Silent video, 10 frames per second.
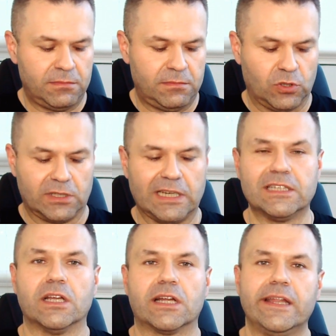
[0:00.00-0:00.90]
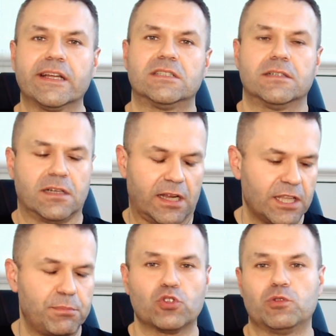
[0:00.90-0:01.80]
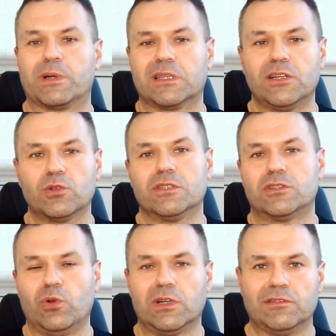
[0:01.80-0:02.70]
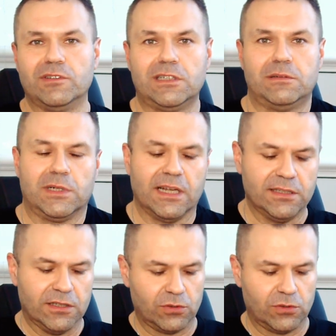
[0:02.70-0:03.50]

Вот эта элитная коллекция, как они пишут, продается только в их магазинах.